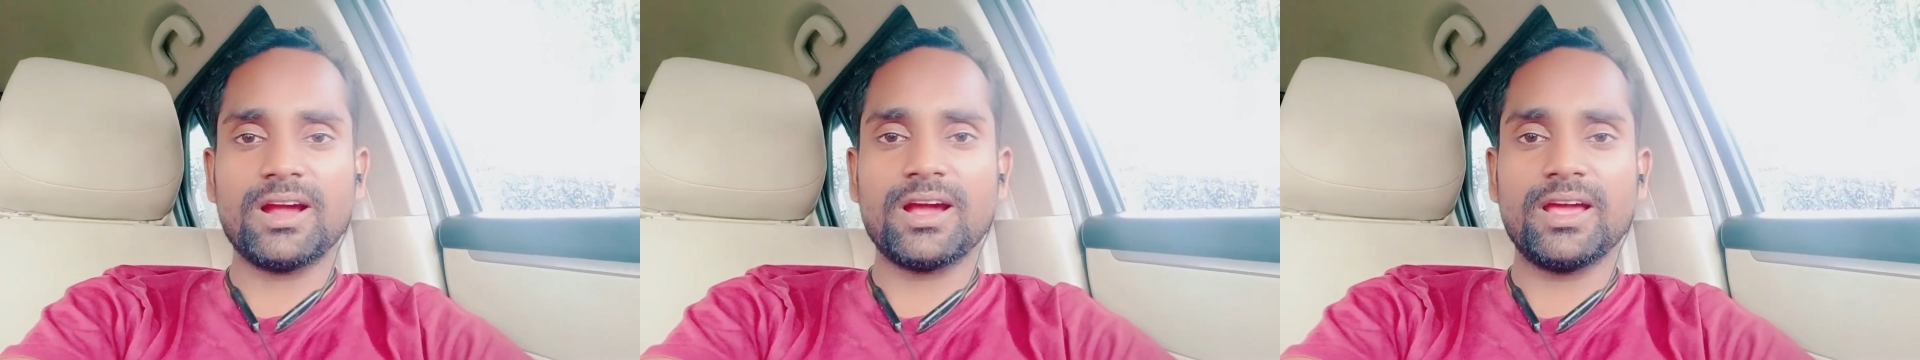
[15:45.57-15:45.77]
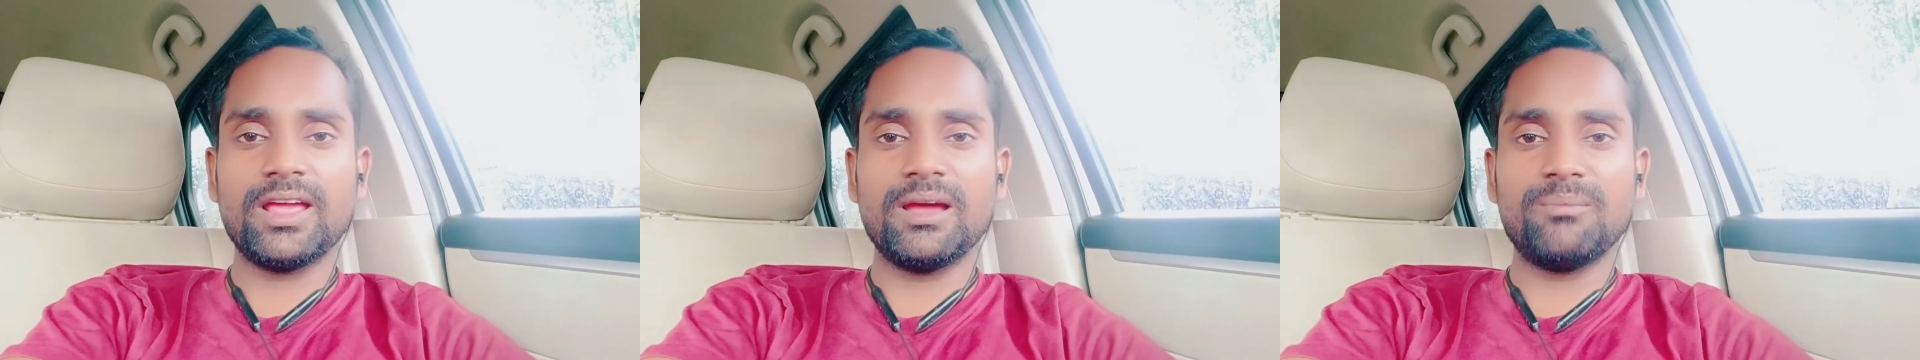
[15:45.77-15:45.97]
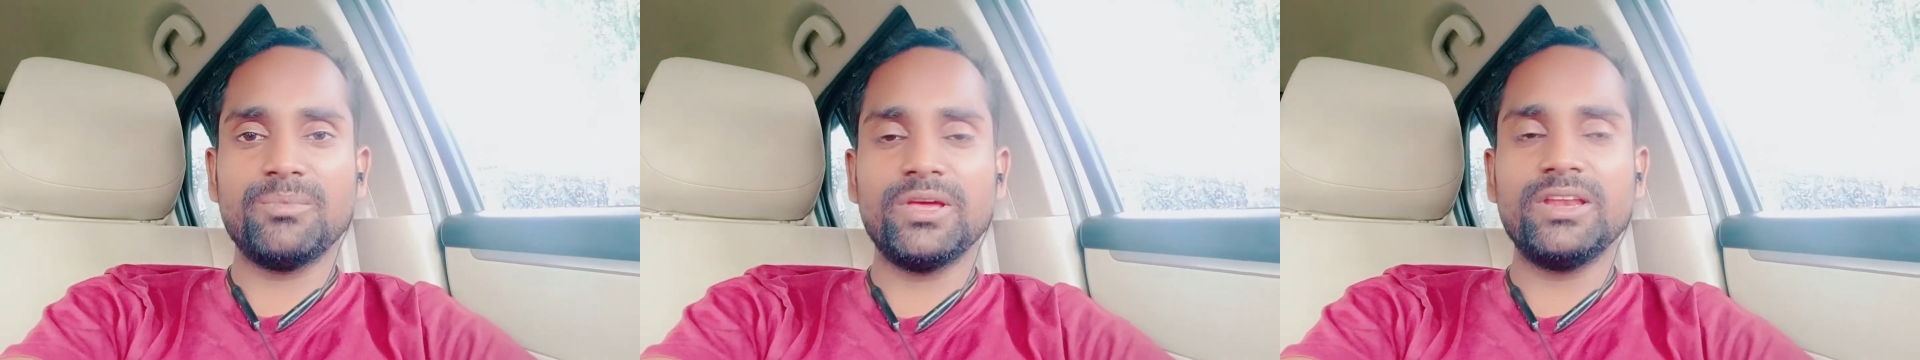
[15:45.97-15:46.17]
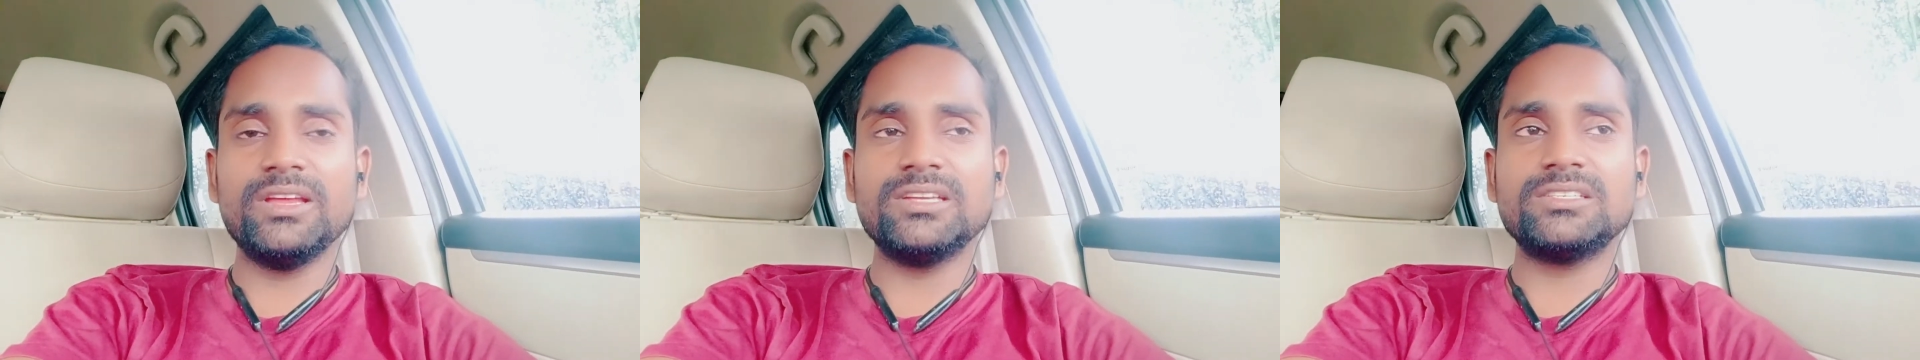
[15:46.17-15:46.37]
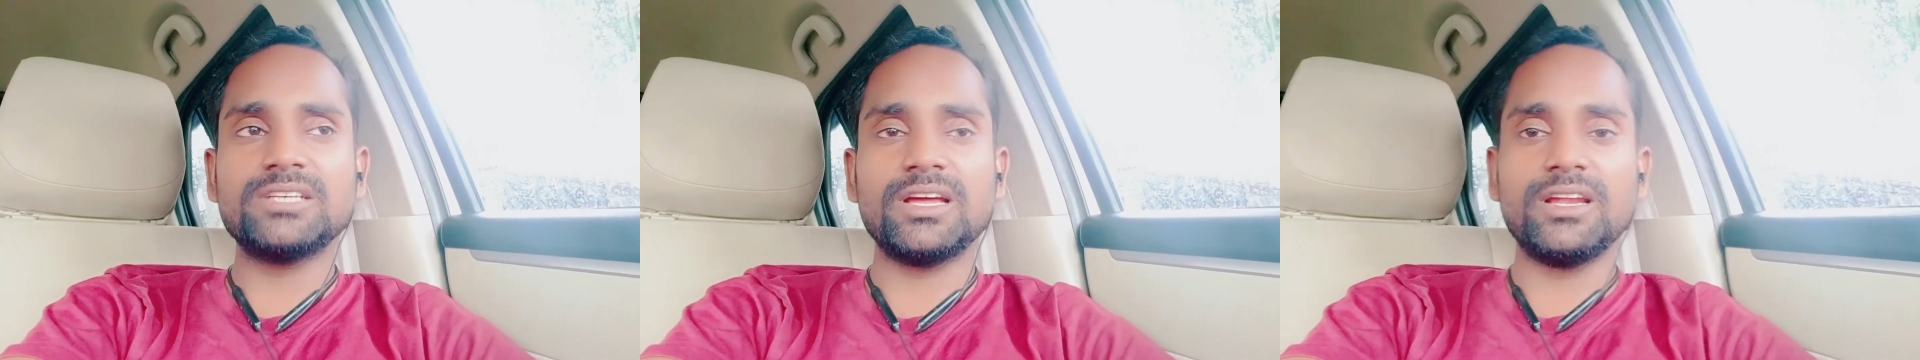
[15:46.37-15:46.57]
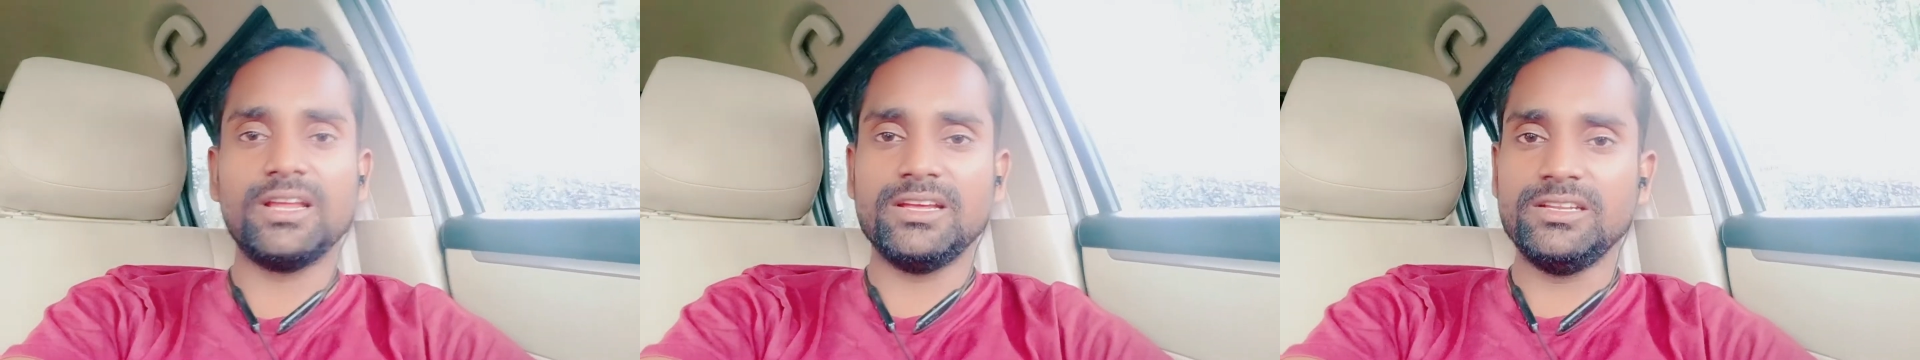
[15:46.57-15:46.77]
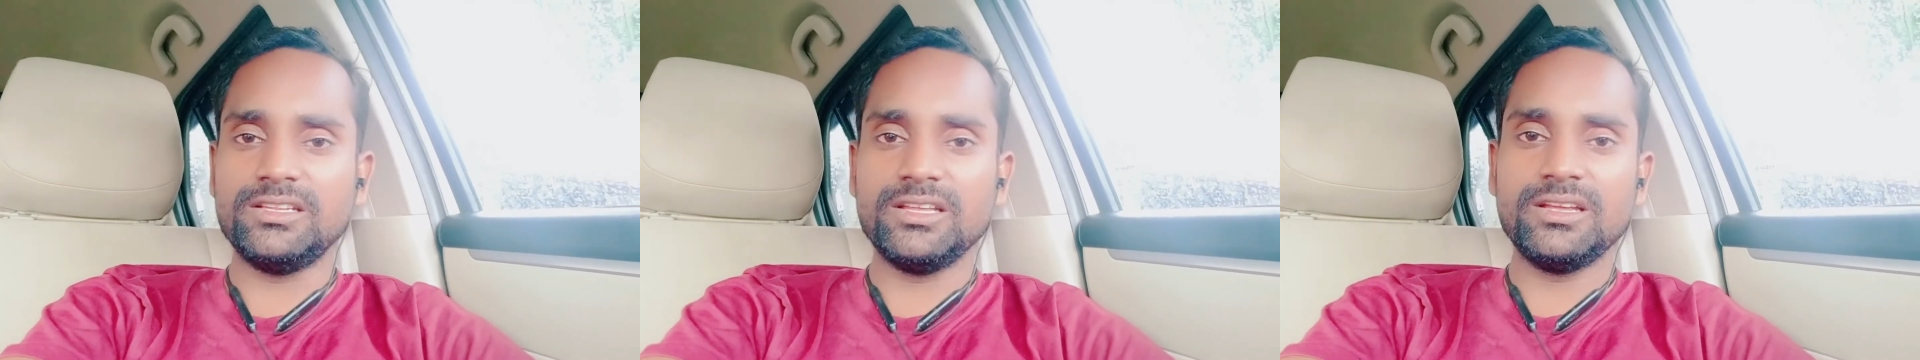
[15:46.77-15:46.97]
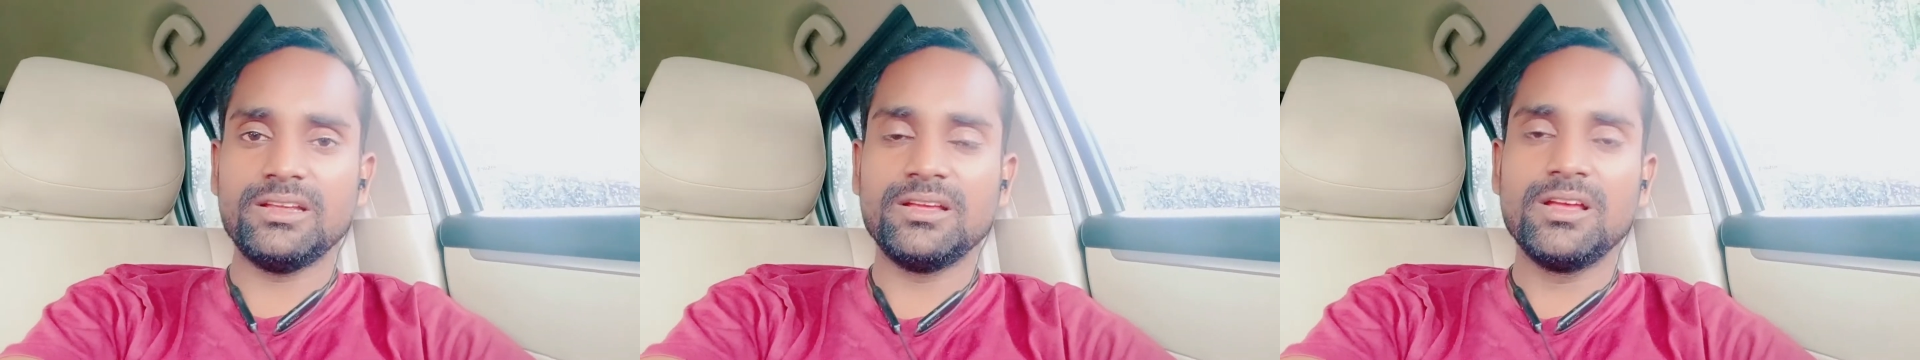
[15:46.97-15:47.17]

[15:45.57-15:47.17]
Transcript: खाया मेरी इच्छा नहीं थी